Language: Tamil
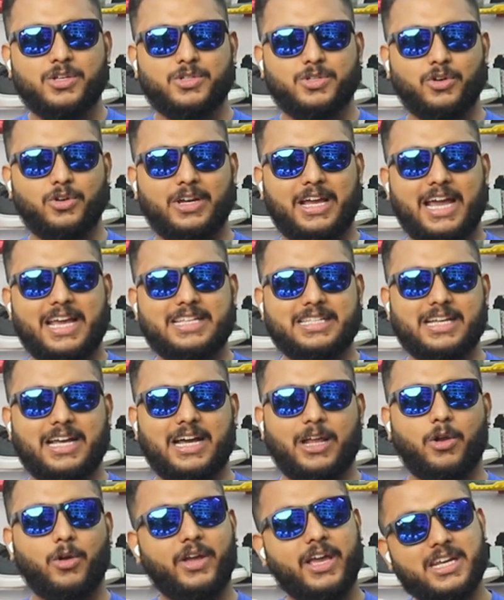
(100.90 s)
ஸோ கைஸ்
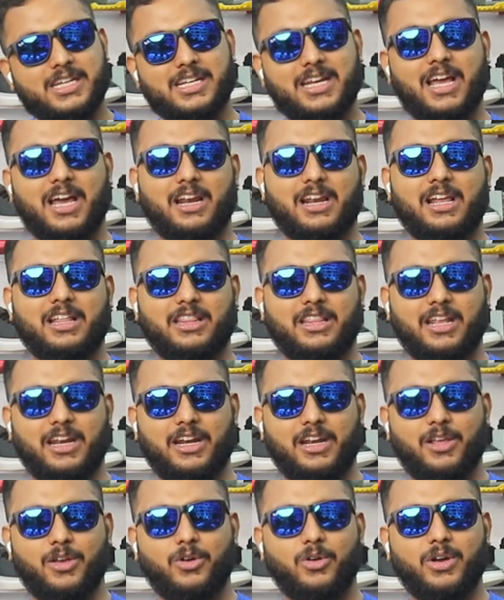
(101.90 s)
லொக்கேஷன் uh, யாருக்கெலாம்
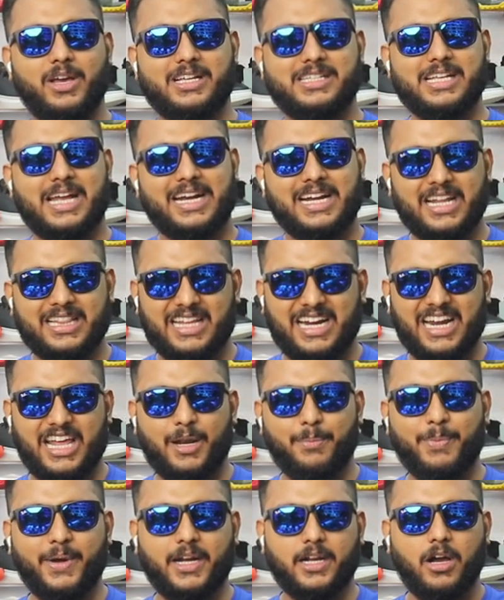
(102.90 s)
தெரியலையோ எக்ஸாக்டாக
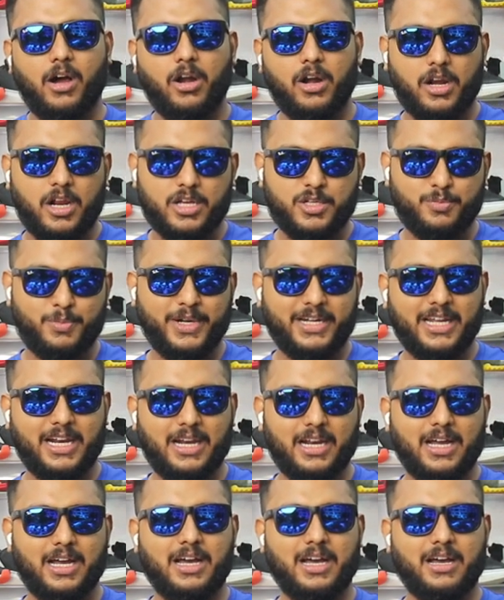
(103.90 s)
தண்டையார்பேட் கால்ரா
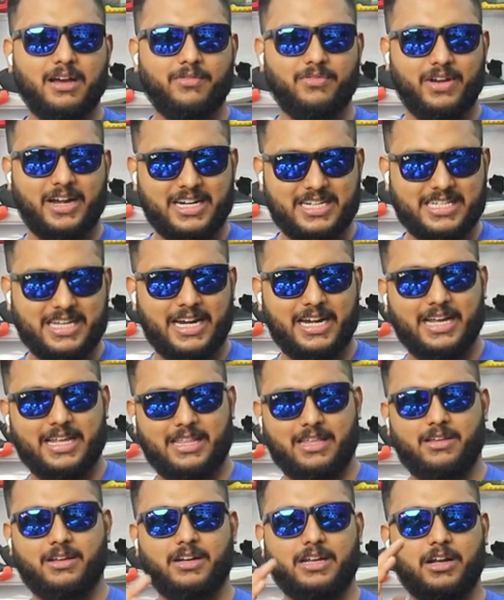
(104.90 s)
ஹாஸ்பிட்டல் ஃப்ரண்ட் சைடு
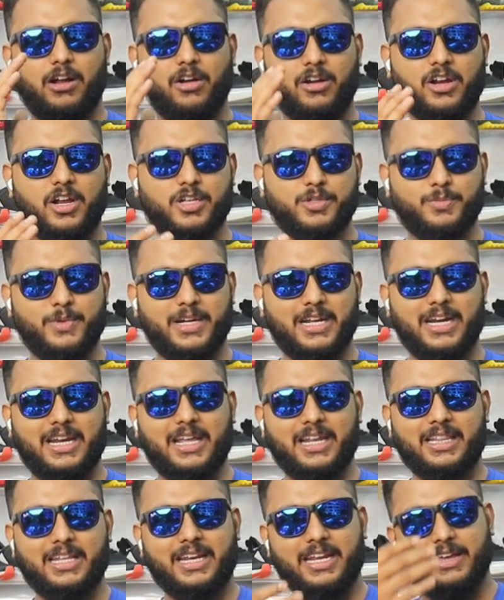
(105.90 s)
அதாவது கால்ரா
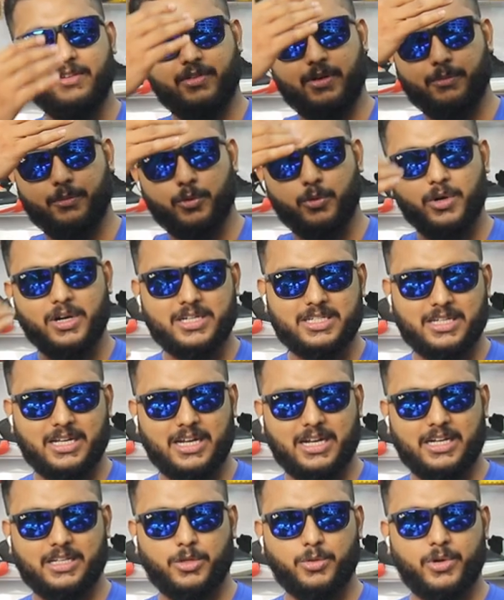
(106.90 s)
ஹாஸ்பிட்டல்லேருந்து நீங்கள் ஃப்ரம் டுவர்ட்ஸ்
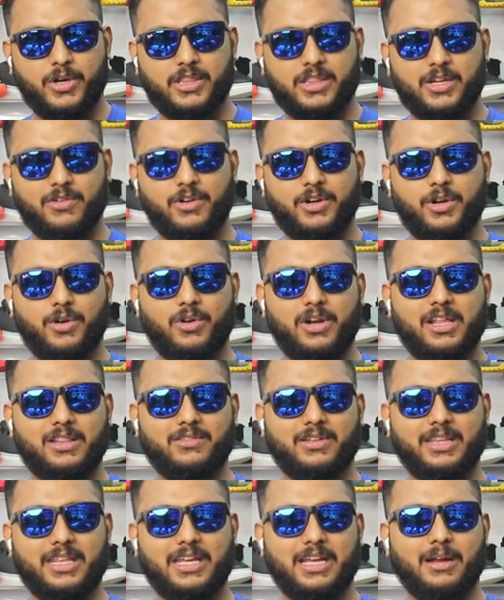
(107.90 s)
திரு
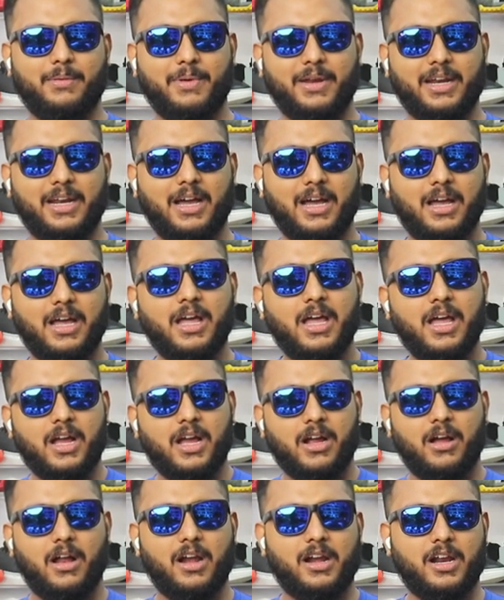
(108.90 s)
திருவற்றூர்லேருந்து வந்தீங்க அப்படின்னா
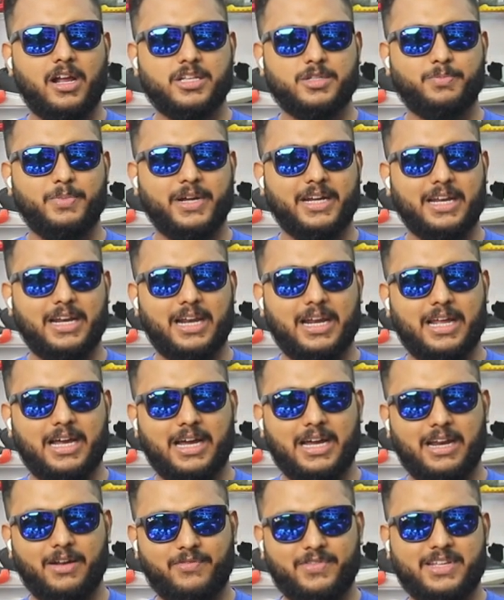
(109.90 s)
கால்ரா ஹாஸ்பிட்டல்
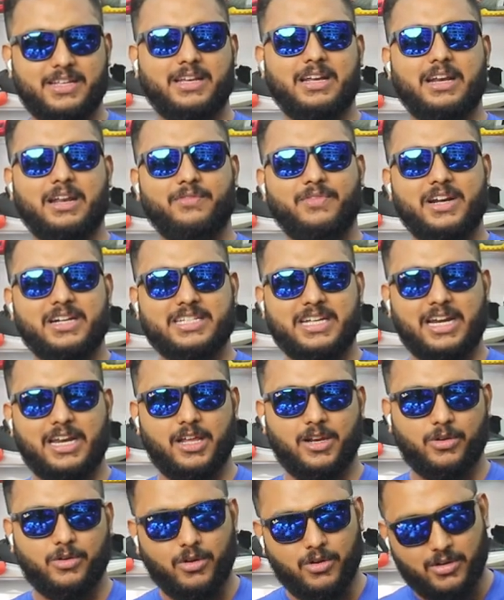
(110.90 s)
லெஃப்ட் லெஃப்ட் ஹேண்ட்
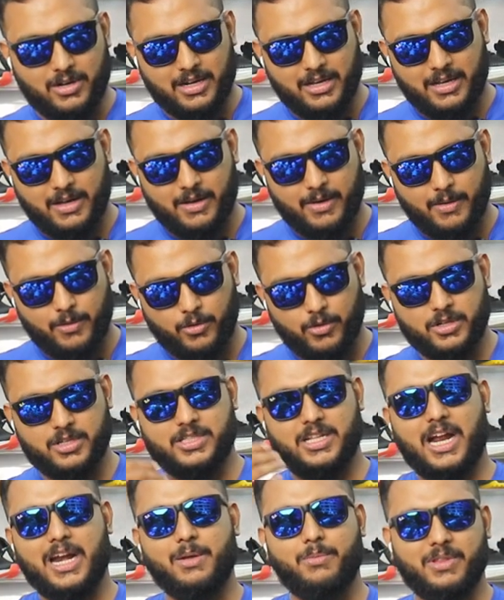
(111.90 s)
சைடில் இருக்கும் uh,
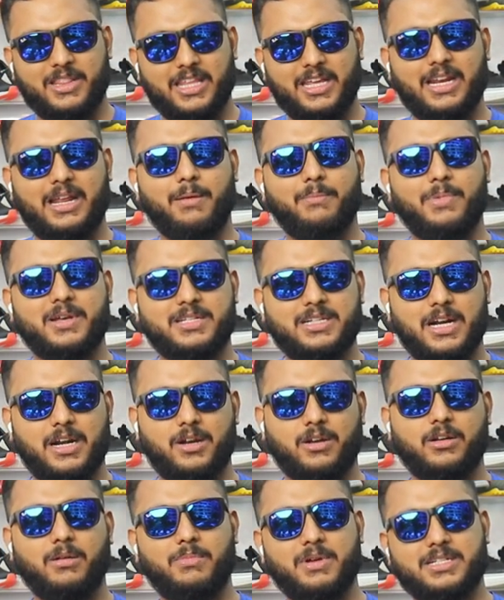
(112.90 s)
கொஞ்சம் தாண்டி வந்தீங்கன்னா பஸ்
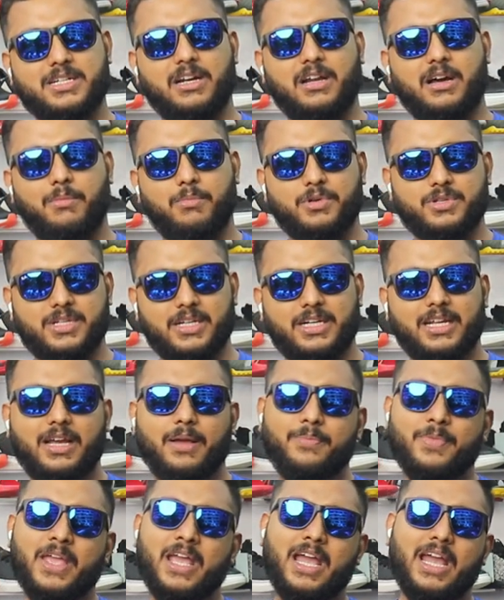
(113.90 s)
ஸ்டாண்ட் இருக்கும் பஸ் ஸ்டாண்ட் ஆப்போசிட்டு
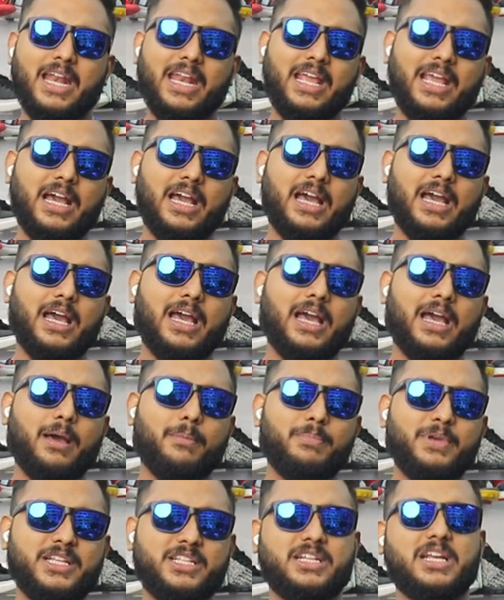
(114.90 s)
நீங்கள்
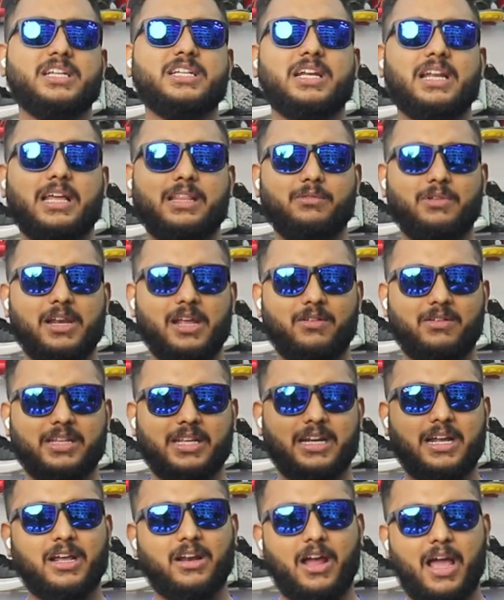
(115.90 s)
பீச் ஸ்டேஷன் அது வழியாக
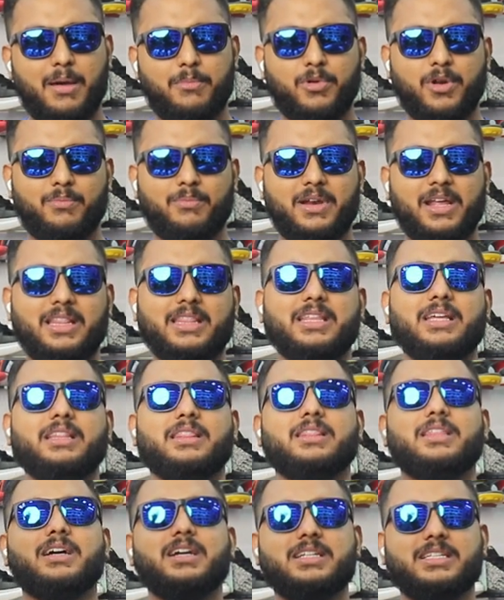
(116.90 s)
வந்தீங்கன்னா ராயபுரம்லேருந்து
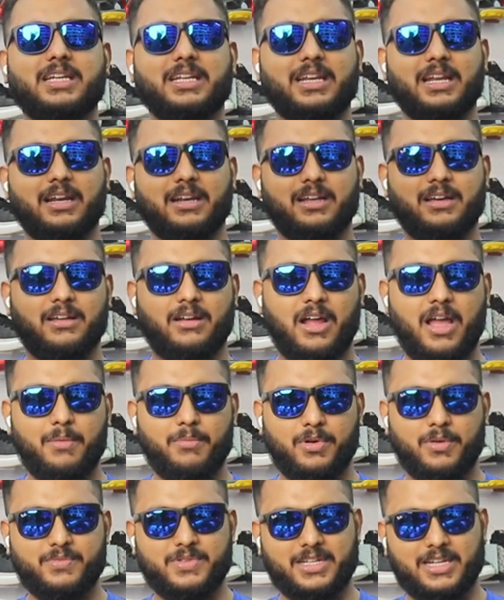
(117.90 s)
தேர்ட் சிக்னல்
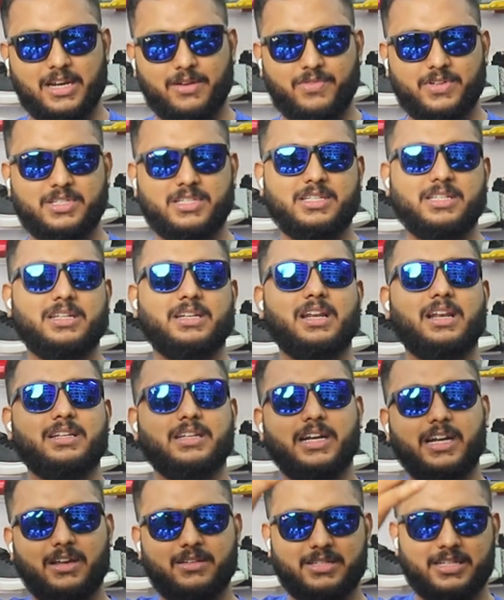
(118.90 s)
ராயபுரம் சிக்னல் ஃபஸ்ட்டு சிக்னல்
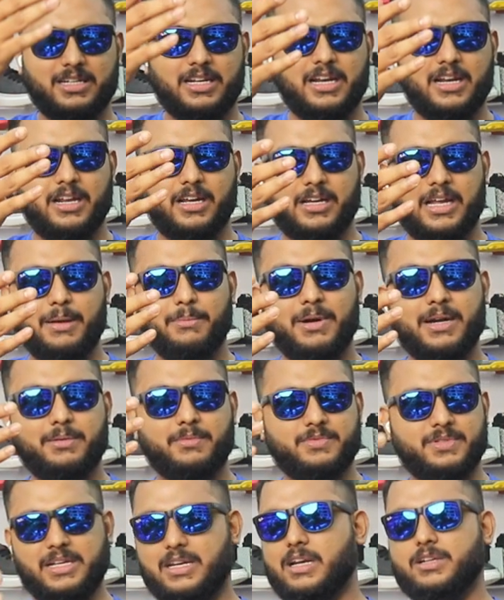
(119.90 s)
ரெண்டாவது சிக்னல்
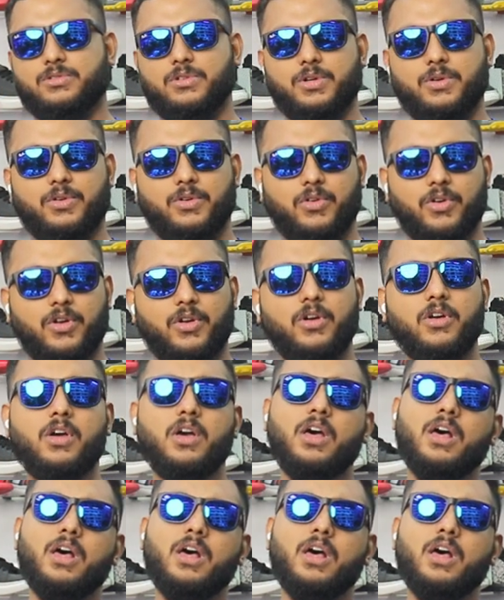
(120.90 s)
கல்மண்டம் சிக்னல் சொல்லிட்டு ஒன்று வரும்